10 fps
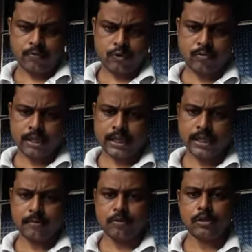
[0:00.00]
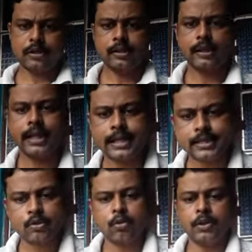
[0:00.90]
কবিতায় কি বলছেন
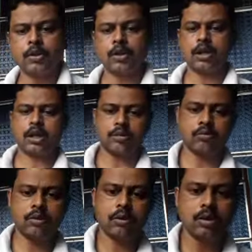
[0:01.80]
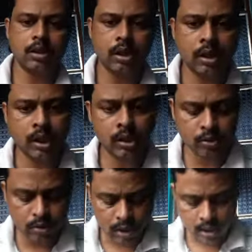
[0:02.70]
লিখেছেন রবীন্দ্রনাথ ঠাকুর
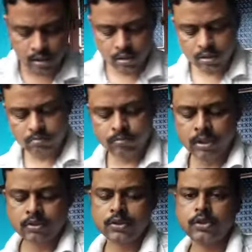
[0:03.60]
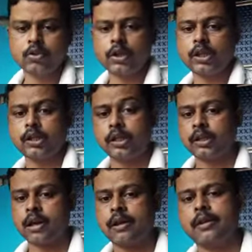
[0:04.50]
দীনদান মানে হচ্ছে দরিদ্রের
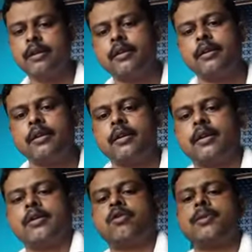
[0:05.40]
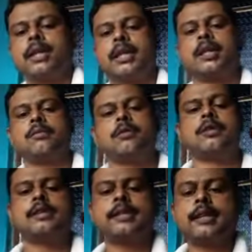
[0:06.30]
দান কবিতাটা কি
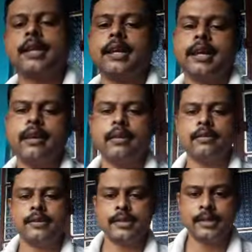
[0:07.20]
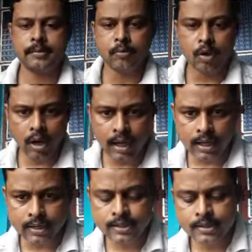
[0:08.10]
বলছে যে যিনি
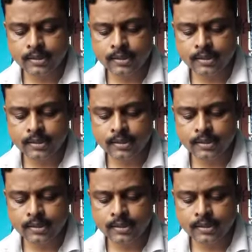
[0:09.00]
মহারাজ